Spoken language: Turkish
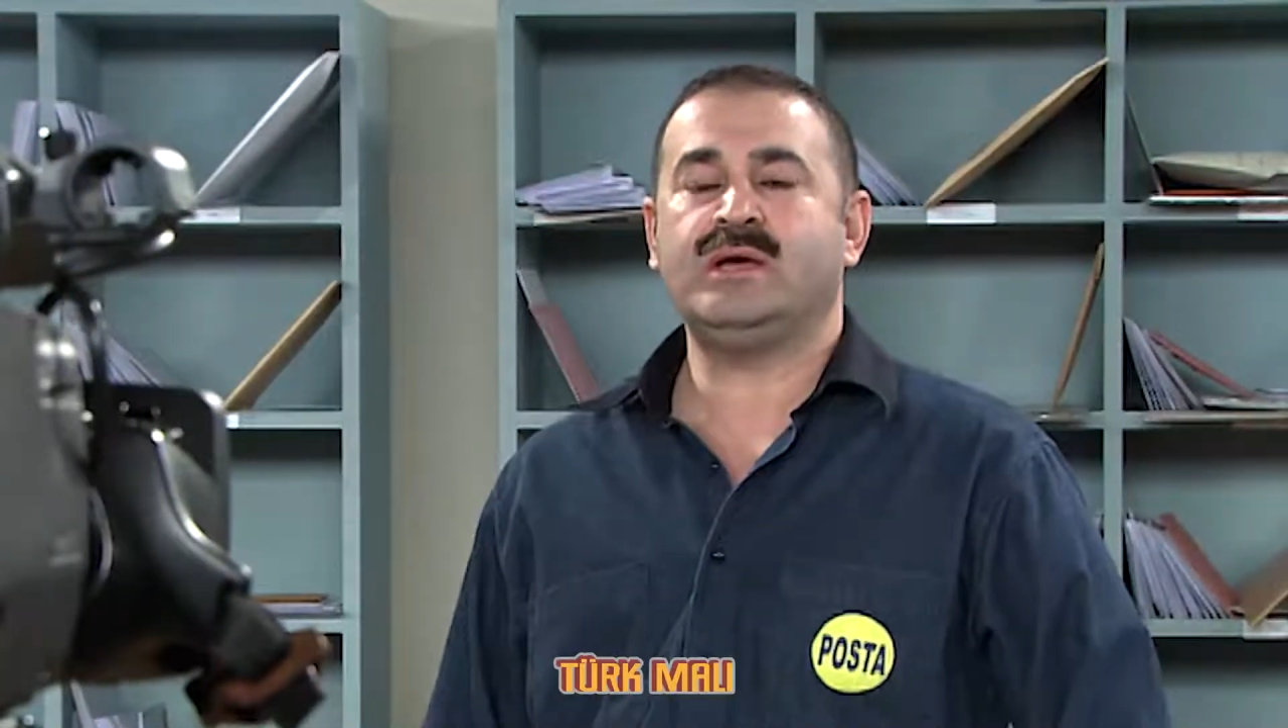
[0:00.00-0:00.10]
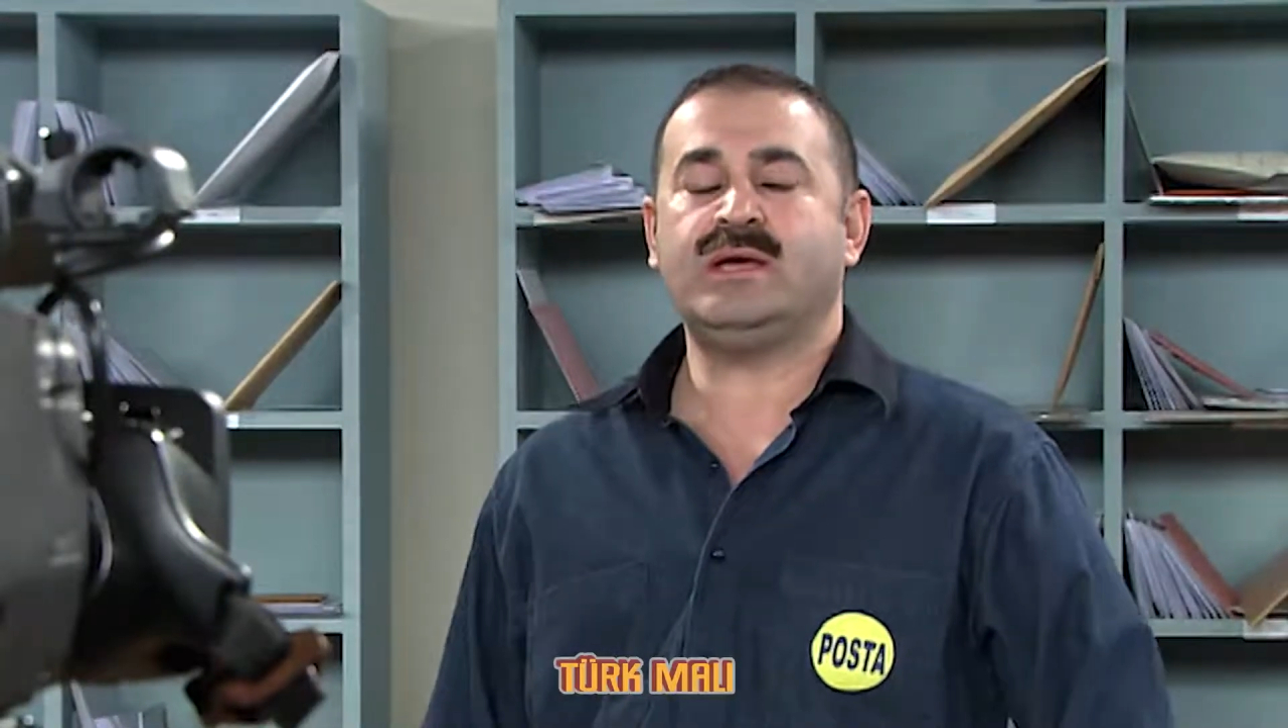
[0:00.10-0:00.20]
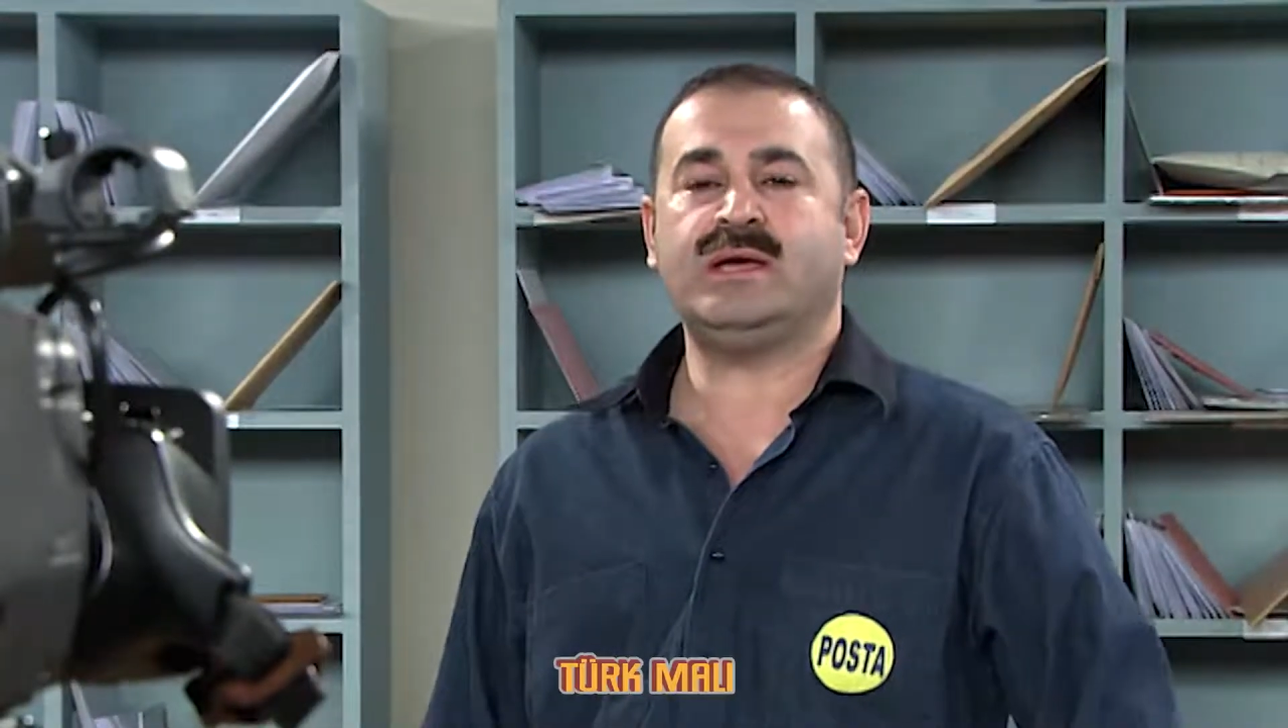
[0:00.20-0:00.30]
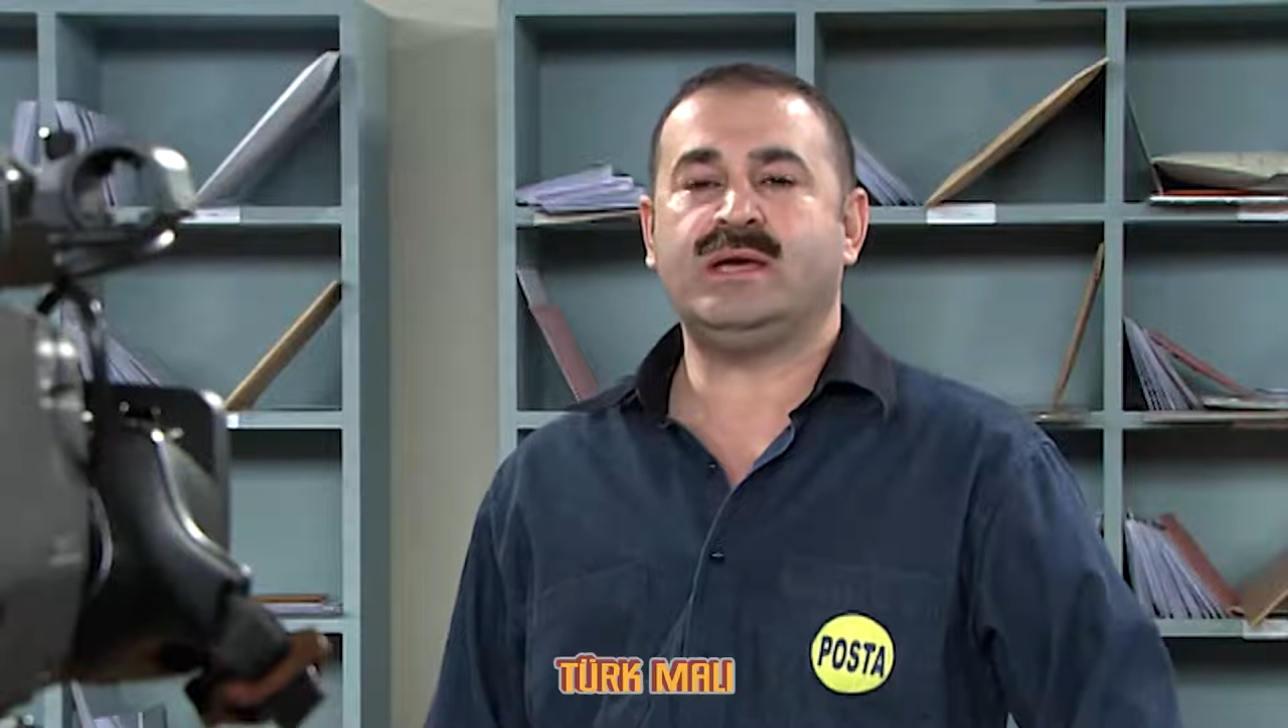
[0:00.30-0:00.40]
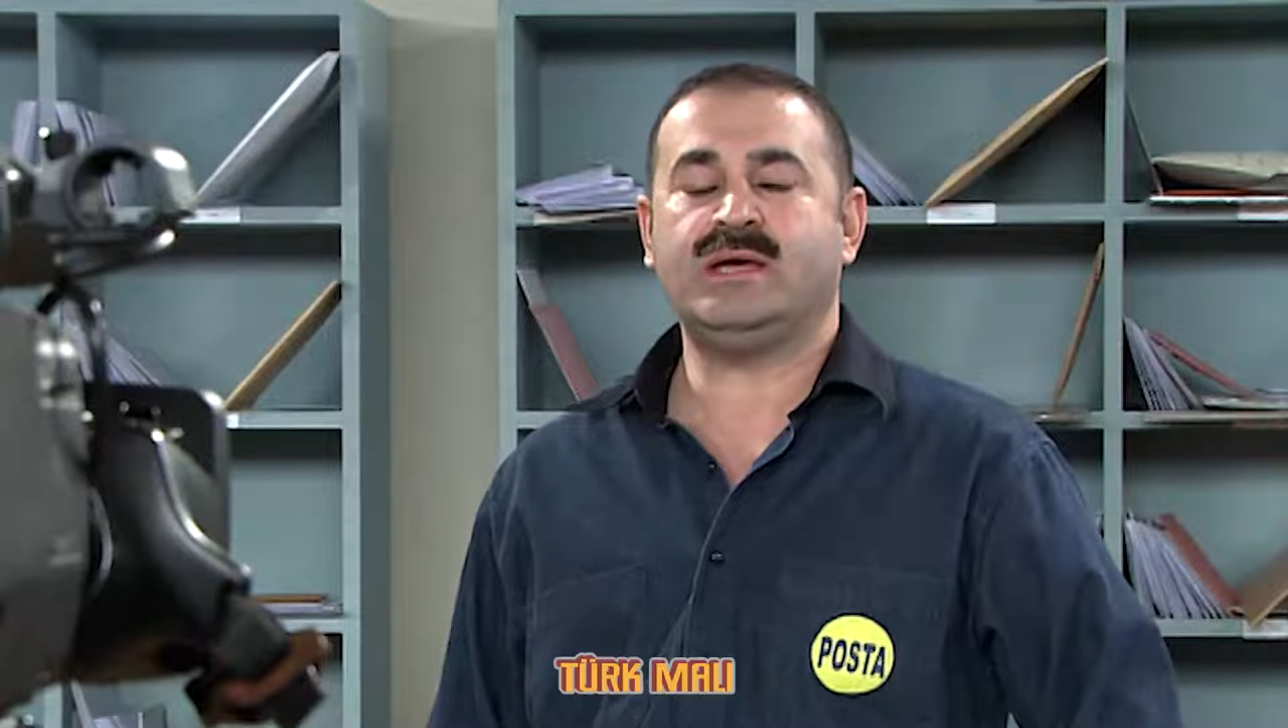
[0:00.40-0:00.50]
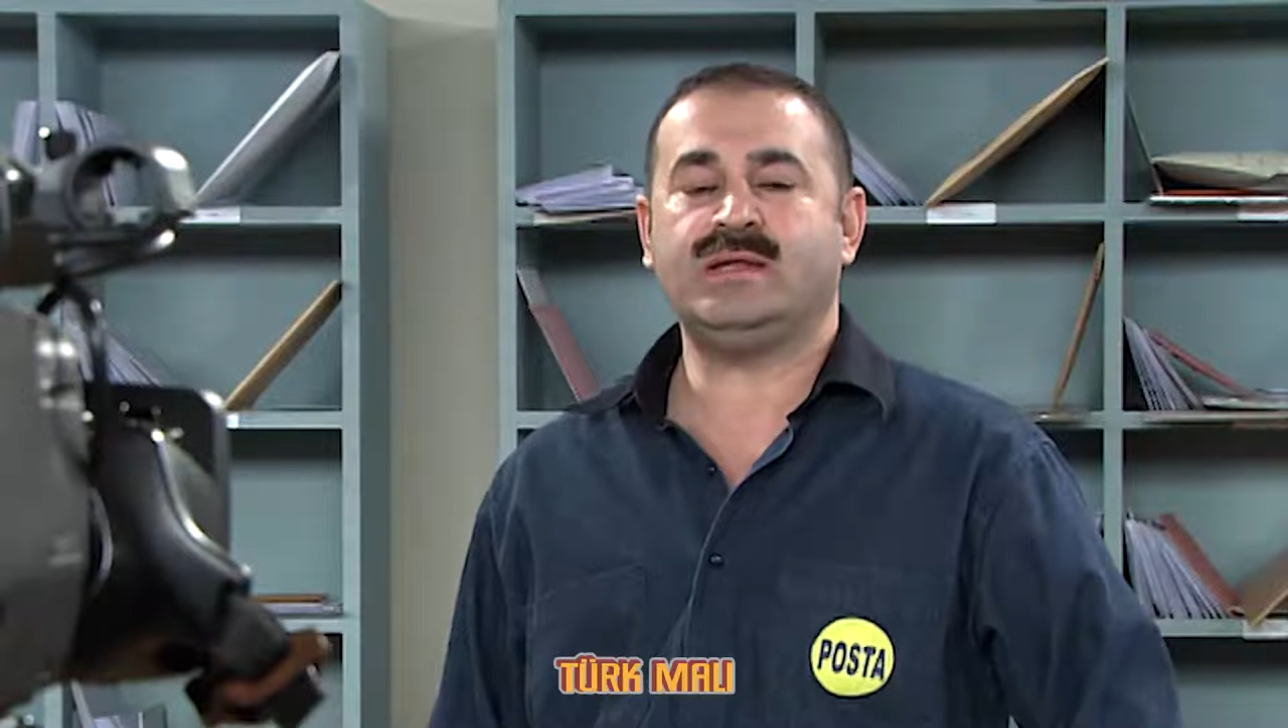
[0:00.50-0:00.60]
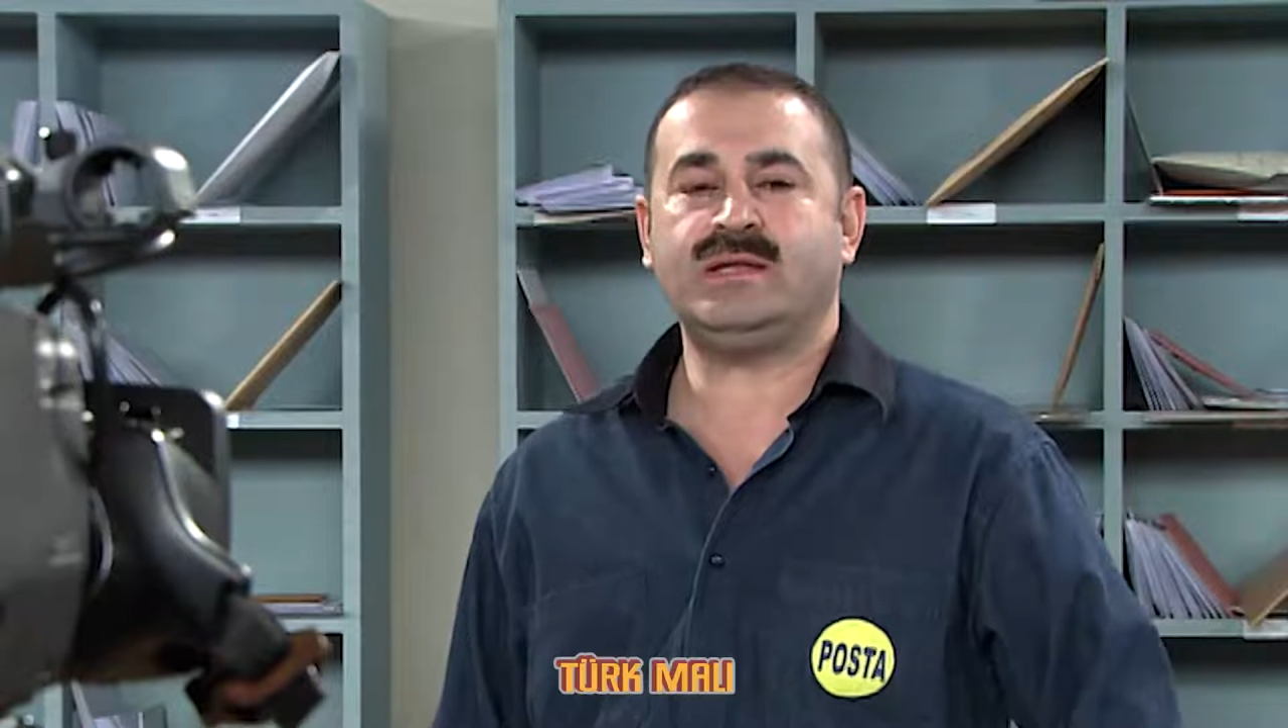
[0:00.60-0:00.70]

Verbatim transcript: e,